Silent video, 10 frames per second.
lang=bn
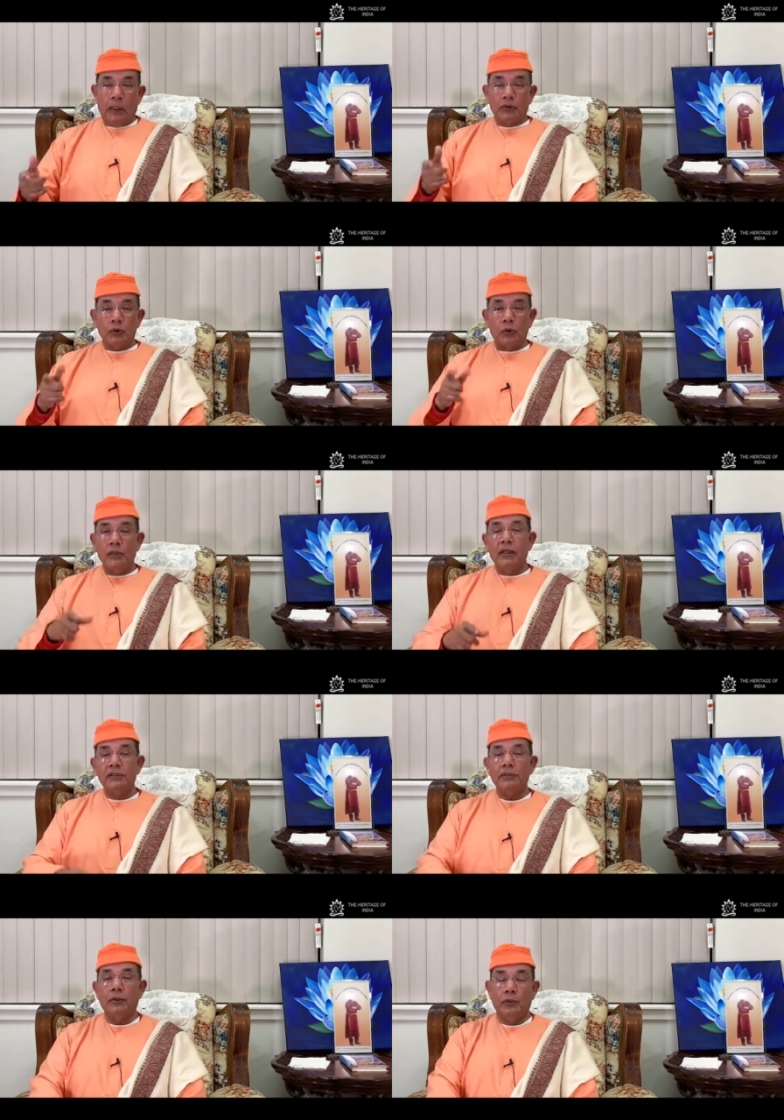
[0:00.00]
আর
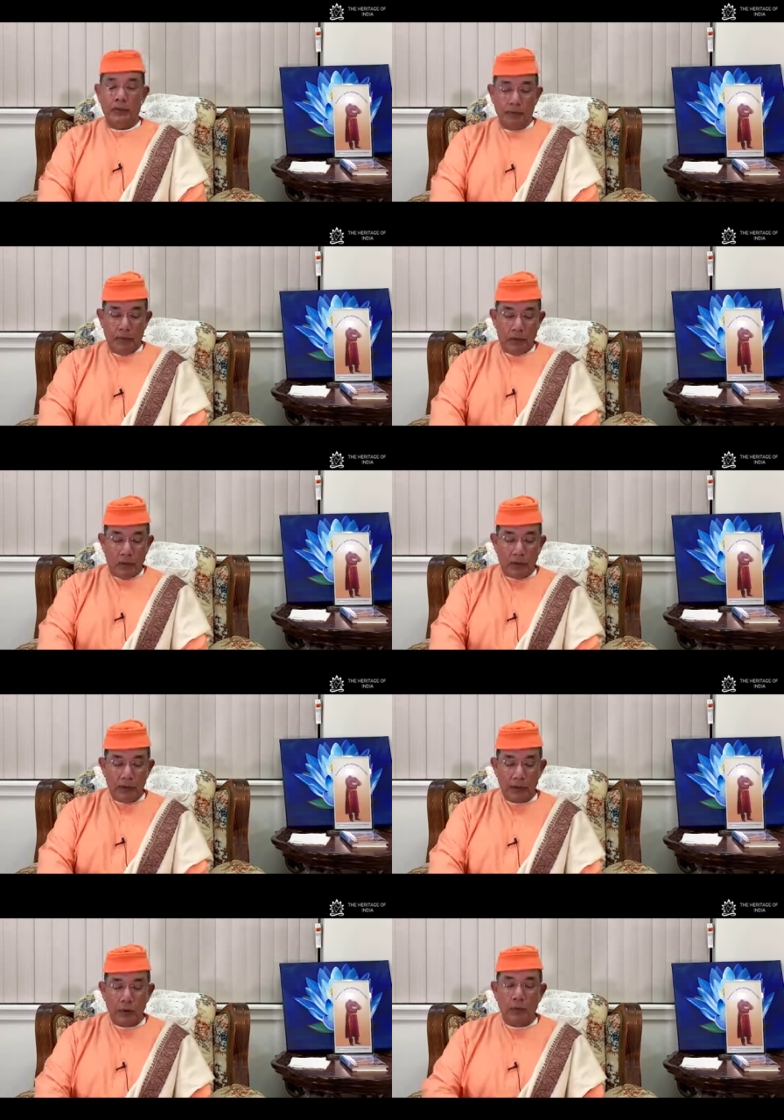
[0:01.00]
সন্ন্যাসীও
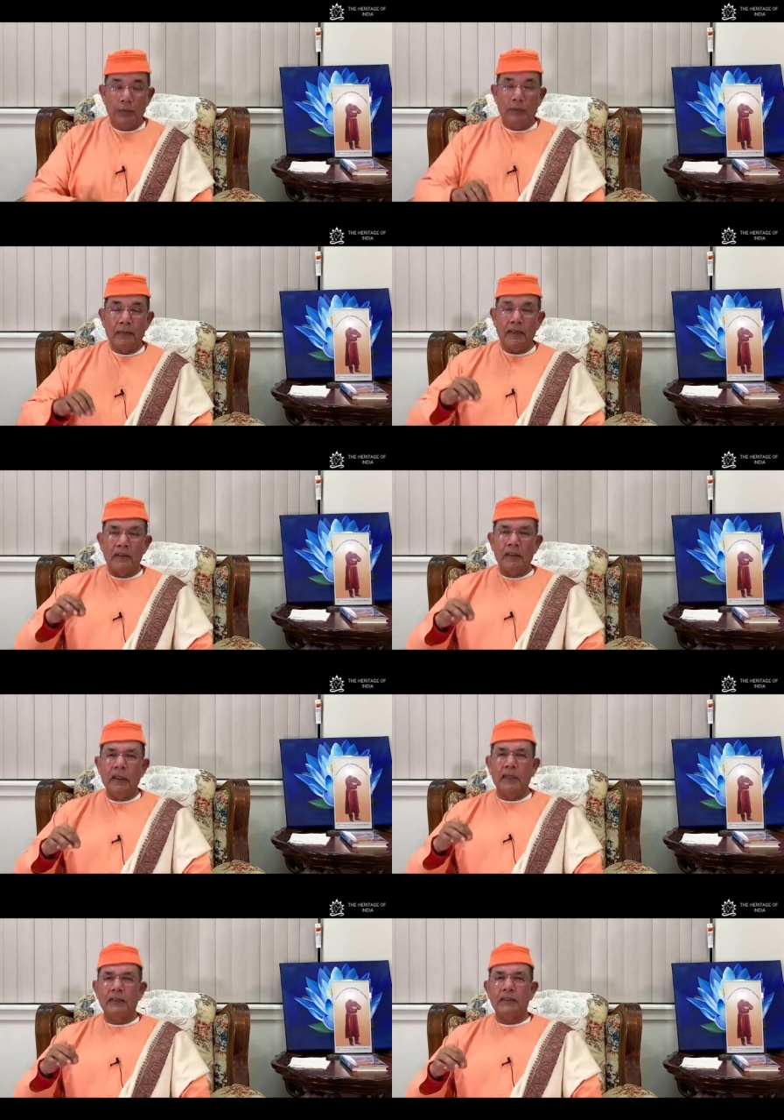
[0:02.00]
ওই রকমভাবে
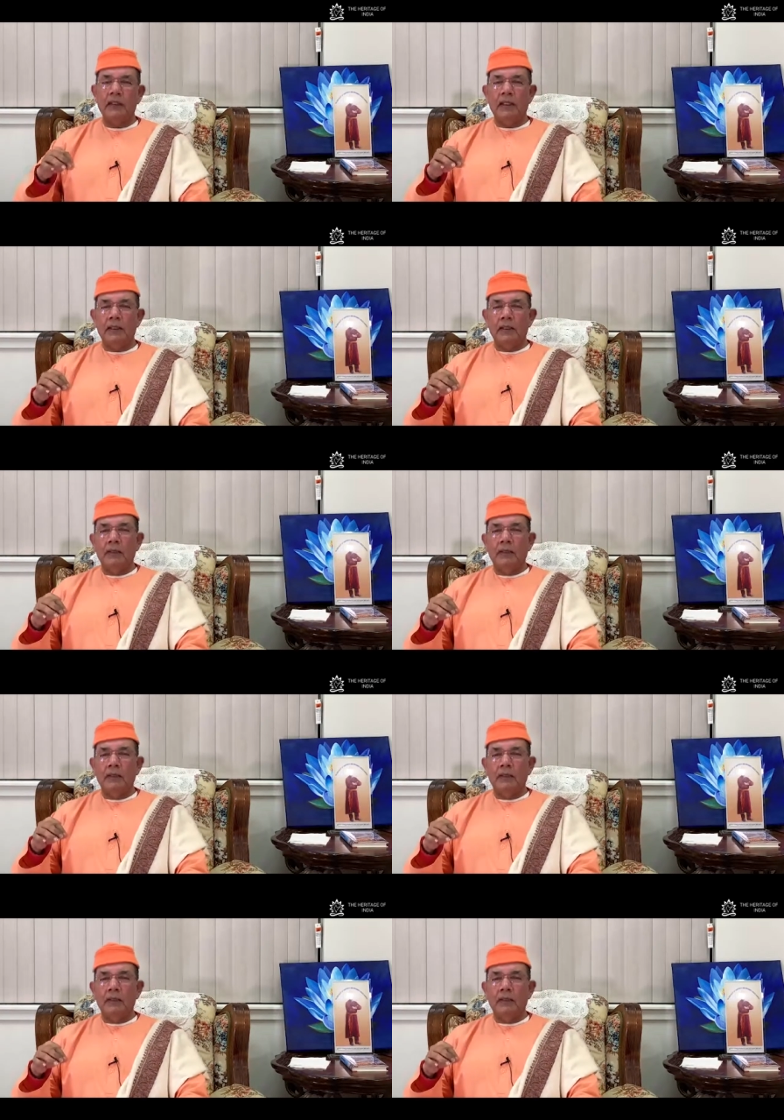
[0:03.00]
ধীরে ধীরে